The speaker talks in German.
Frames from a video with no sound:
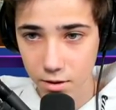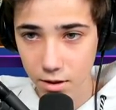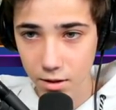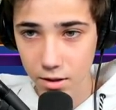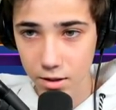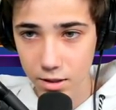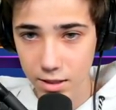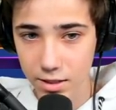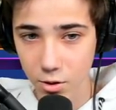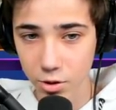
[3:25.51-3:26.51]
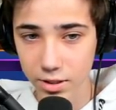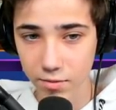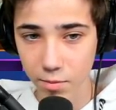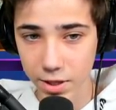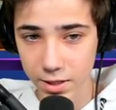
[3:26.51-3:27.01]
Dann das
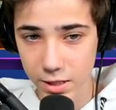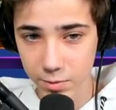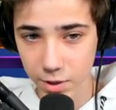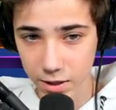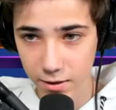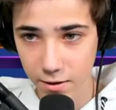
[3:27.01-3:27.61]
leuchtet, wenn man Kills macht.